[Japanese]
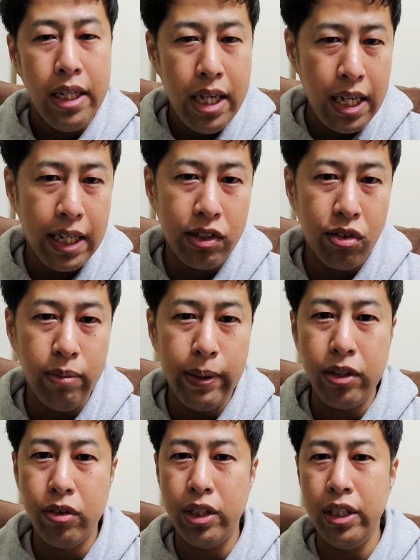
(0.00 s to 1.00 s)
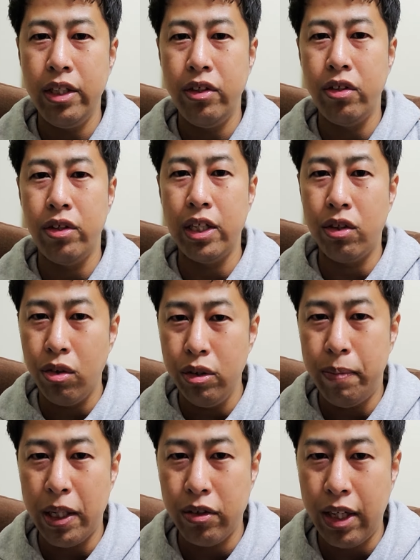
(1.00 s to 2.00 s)
なんかそういう場所を信じる人ってそうい
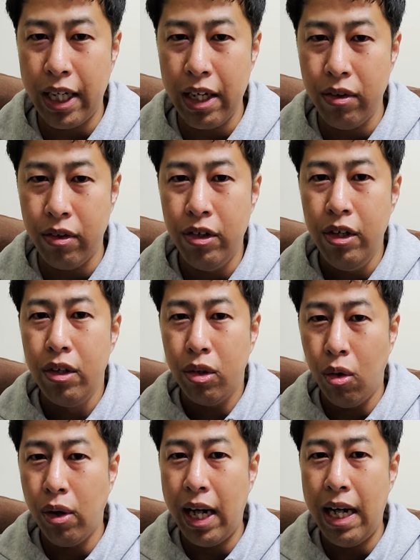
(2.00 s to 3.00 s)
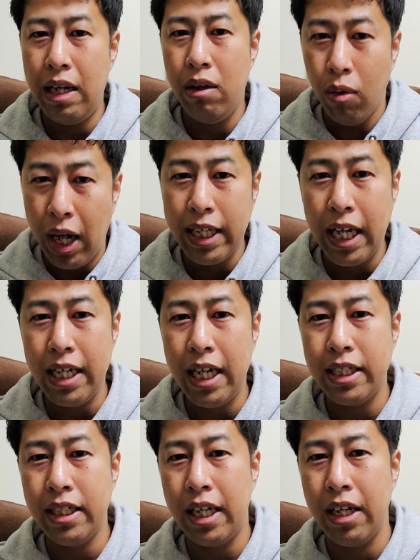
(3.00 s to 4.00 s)
う場所だけの効果を語り
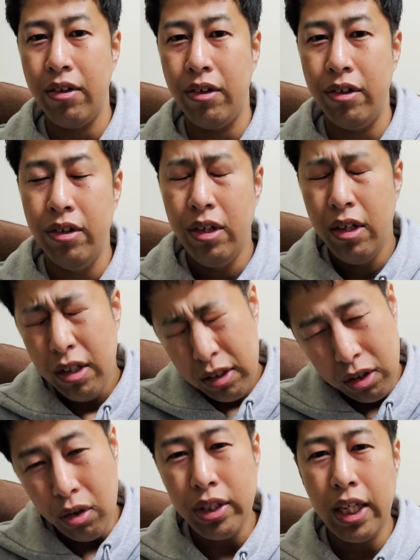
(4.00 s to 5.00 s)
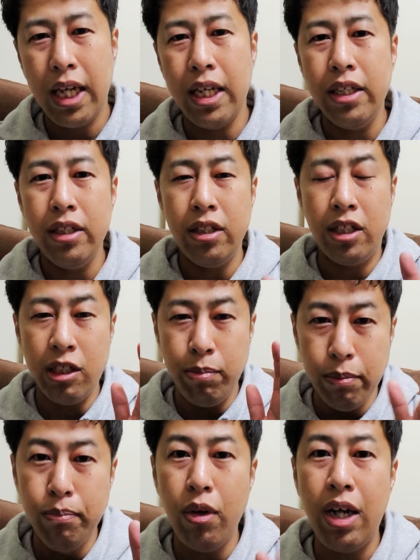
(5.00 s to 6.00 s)
がちだけど、そうじゃない。自
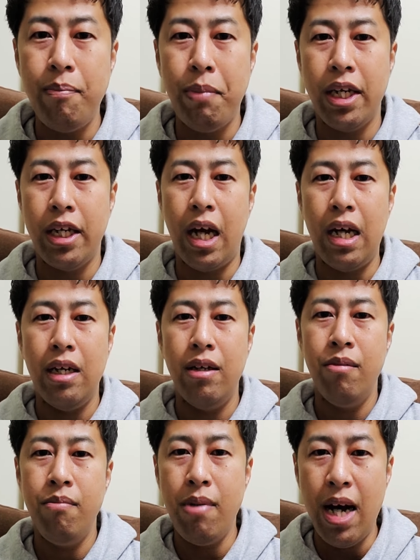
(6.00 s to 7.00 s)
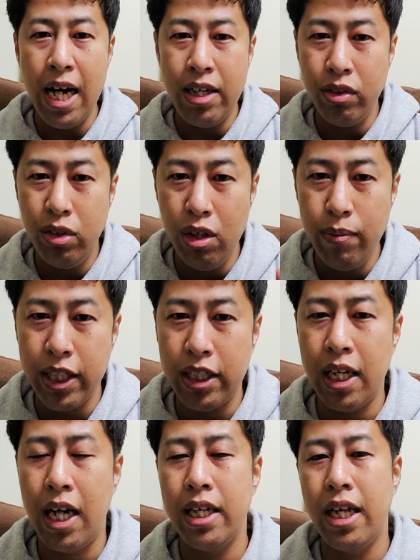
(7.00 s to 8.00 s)
分も頑張った。周りの人にも支
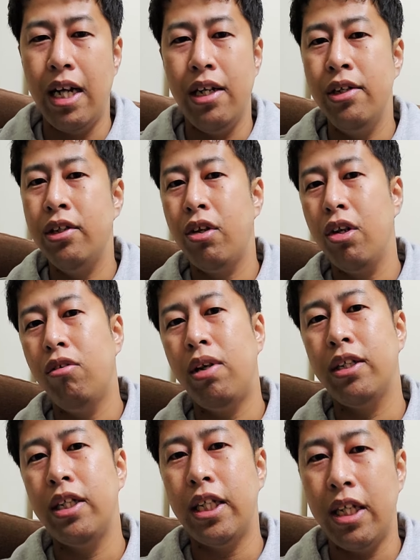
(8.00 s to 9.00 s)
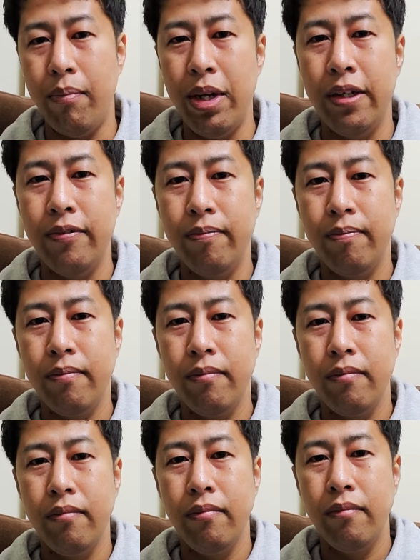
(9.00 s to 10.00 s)
えられた。それを忘れちゃダメ。
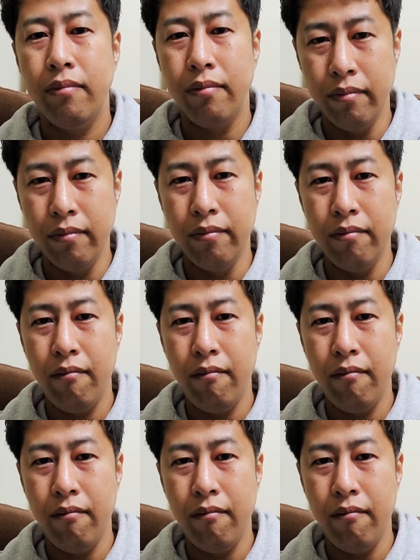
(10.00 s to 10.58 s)
うん。